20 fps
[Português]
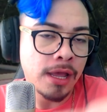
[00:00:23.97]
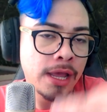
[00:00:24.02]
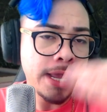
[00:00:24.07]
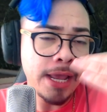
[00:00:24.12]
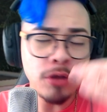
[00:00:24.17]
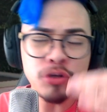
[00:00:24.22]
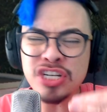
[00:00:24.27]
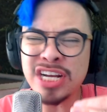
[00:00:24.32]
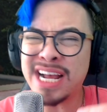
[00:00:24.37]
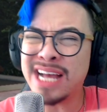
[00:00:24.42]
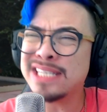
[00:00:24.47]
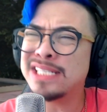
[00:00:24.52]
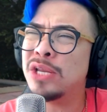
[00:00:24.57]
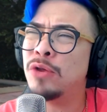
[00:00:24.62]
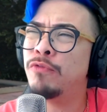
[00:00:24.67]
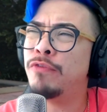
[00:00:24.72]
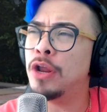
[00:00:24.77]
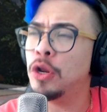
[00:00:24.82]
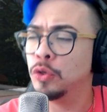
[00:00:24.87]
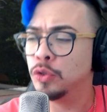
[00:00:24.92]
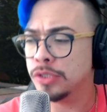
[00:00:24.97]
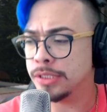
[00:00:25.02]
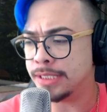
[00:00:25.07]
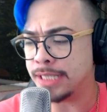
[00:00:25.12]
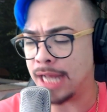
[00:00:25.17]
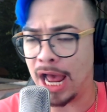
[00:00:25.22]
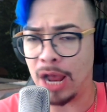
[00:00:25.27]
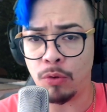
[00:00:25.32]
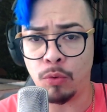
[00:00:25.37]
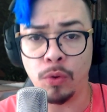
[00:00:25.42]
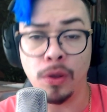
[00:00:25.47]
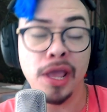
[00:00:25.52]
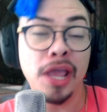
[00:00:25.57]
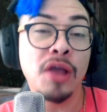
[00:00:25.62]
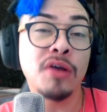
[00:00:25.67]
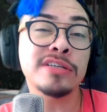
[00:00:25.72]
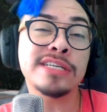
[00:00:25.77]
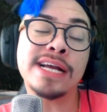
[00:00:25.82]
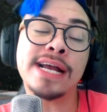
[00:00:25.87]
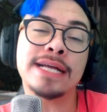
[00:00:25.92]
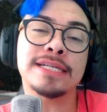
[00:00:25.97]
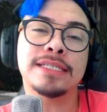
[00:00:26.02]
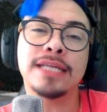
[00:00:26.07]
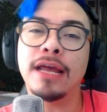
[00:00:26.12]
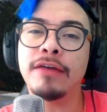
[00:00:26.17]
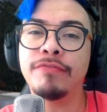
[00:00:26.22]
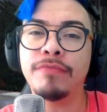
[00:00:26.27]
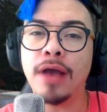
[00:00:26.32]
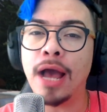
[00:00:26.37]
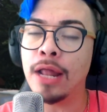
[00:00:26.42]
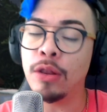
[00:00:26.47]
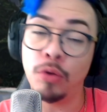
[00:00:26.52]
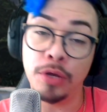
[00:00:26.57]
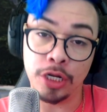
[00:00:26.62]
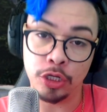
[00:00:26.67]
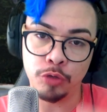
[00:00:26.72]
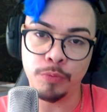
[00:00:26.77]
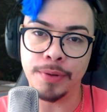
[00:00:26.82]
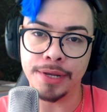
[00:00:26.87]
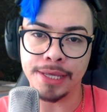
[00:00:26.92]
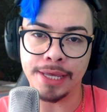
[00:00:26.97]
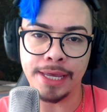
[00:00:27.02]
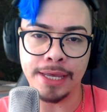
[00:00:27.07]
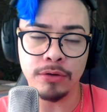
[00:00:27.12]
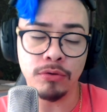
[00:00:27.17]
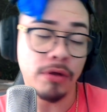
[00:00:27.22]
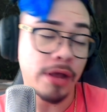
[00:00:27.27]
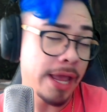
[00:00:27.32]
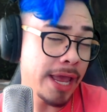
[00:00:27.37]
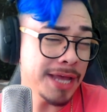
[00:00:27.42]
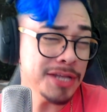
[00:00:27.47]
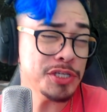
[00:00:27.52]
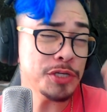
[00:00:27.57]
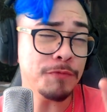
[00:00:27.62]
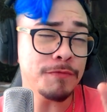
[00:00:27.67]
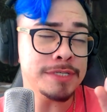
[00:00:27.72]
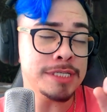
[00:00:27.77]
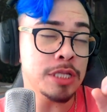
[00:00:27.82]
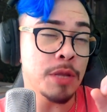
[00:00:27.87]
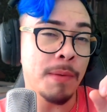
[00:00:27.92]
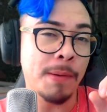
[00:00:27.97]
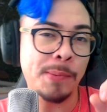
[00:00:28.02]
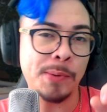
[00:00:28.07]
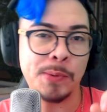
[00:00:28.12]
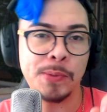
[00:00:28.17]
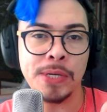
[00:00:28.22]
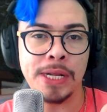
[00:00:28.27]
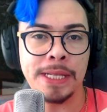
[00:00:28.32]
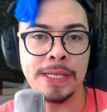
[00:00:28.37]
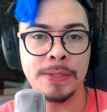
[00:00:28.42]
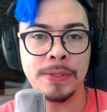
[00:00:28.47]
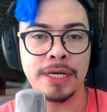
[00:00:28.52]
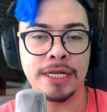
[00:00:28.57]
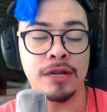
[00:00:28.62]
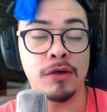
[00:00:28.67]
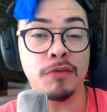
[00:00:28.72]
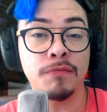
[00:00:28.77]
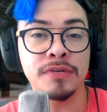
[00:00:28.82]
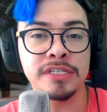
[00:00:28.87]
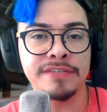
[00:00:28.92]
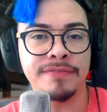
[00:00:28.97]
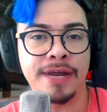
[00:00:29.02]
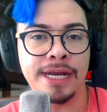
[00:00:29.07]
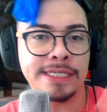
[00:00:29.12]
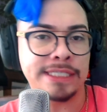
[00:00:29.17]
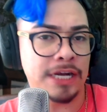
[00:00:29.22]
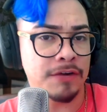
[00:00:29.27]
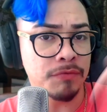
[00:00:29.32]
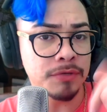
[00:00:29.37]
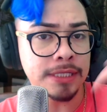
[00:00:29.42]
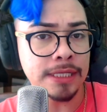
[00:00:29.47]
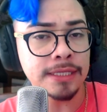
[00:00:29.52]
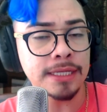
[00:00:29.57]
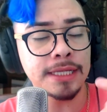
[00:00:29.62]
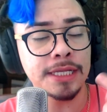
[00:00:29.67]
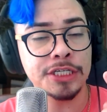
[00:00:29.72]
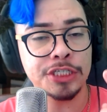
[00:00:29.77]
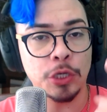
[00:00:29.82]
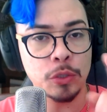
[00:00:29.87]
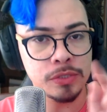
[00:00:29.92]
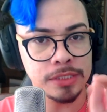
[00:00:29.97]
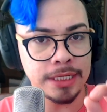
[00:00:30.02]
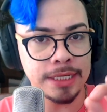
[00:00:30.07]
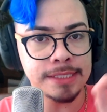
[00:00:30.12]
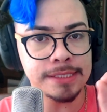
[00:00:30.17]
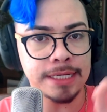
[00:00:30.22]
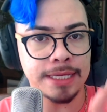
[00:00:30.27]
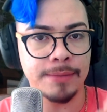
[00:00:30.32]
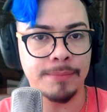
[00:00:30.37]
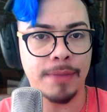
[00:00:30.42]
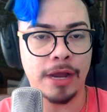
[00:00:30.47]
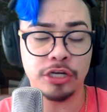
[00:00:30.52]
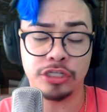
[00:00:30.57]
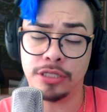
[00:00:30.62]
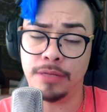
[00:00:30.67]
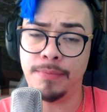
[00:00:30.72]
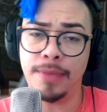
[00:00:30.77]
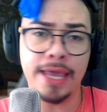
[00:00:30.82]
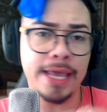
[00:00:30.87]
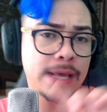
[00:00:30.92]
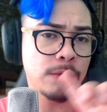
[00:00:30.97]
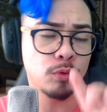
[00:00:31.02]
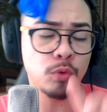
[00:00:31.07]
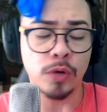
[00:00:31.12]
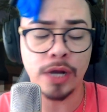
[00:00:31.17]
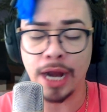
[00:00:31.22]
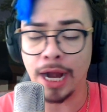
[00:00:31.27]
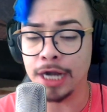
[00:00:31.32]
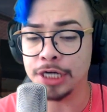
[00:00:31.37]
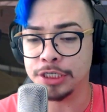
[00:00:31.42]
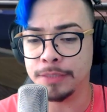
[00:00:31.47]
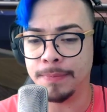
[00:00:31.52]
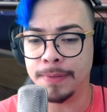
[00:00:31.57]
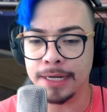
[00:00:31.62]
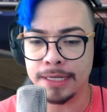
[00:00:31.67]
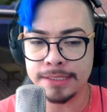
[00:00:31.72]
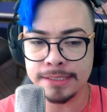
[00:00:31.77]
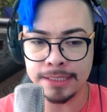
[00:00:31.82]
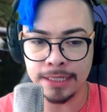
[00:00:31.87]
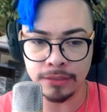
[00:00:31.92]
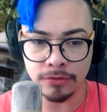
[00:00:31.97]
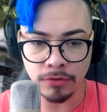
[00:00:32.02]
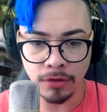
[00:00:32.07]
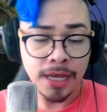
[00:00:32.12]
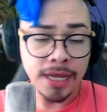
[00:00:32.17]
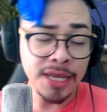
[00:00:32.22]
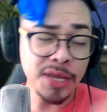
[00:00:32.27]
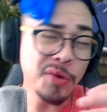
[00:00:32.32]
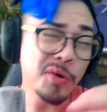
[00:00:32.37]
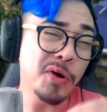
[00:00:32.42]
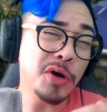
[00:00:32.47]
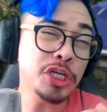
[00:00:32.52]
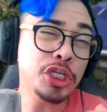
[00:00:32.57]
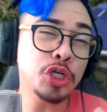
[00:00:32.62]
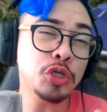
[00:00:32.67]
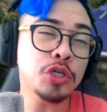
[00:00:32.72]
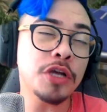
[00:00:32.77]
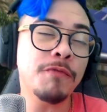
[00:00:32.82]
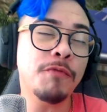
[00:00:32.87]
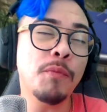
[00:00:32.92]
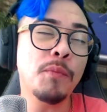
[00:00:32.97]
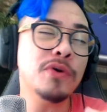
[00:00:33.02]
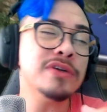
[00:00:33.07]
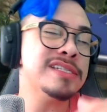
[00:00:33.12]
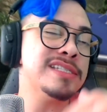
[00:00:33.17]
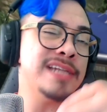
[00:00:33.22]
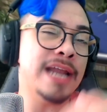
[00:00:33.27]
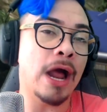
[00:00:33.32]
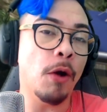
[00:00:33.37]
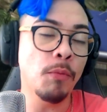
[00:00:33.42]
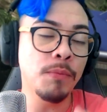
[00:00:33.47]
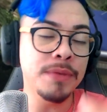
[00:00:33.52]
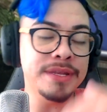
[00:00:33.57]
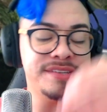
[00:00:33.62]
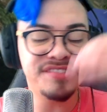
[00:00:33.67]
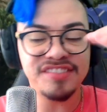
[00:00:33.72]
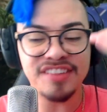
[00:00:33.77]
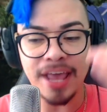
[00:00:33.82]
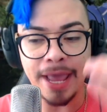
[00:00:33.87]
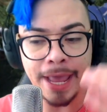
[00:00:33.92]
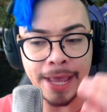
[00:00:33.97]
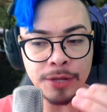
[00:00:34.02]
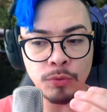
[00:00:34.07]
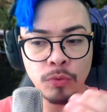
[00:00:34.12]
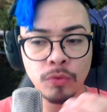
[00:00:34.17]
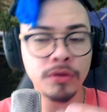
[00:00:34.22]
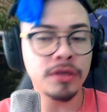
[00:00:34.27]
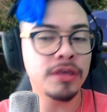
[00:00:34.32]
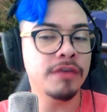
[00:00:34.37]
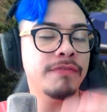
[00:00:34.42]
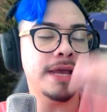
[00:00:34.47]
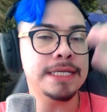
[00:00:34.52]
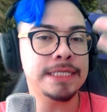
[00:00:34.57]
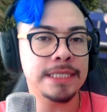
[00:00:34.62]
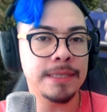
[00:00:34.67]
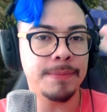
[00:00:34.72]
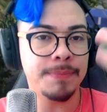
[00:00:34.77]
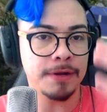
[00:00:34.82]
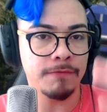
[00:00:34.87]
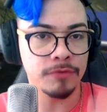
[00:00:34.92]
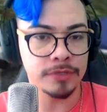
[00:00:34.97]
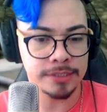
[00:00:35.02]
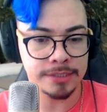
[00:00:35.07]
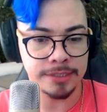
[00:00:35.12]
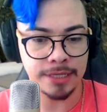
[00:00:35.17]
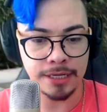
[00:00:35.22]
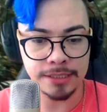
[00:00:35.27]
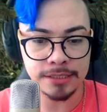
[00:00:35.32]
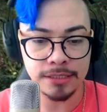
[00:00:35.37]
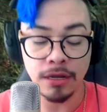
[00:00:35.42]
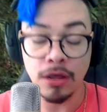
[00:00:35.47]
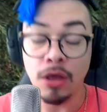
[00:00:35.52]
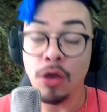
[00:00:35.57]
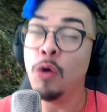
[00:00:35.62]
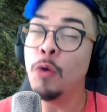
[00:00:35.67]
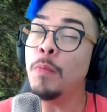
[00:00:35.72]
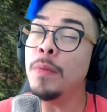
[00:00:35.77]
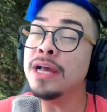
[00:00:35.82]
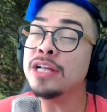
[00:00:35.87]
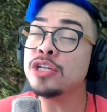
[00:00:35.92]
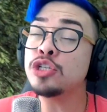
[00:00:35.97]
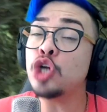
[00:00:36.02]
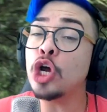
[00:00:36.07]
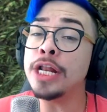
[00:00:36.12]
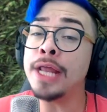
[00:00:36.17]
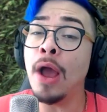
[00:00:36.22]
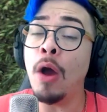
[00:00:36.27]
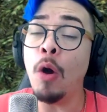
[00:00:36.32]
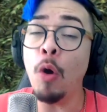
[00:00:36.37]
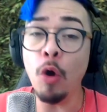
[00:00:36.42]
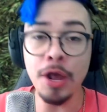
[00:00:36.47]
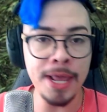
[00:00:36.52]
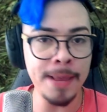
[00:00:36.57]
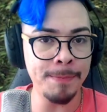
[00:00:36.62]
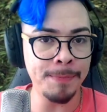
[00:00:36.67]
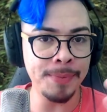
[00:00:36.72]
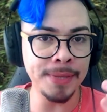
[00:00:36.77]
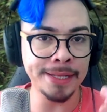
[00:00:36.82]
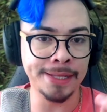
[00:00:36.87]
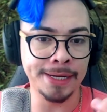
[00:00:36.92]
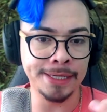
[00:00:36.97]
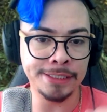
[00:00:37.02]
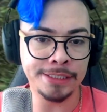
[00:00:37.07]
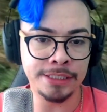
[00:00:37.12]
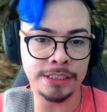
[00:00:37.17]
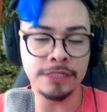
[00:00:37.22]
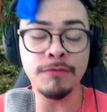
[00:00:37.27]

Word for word: Eu já cacei o velho do saco, eu já cacei a, a loira do banheiro. É só você dar uma procurada aí no canal que você vai achar. Eu vou tentar deixar os links aqui embaixo também, no card aparecendo. E hoje eu já vou mostrar o mistério que vai ser pra vocês. Uma história horripilante.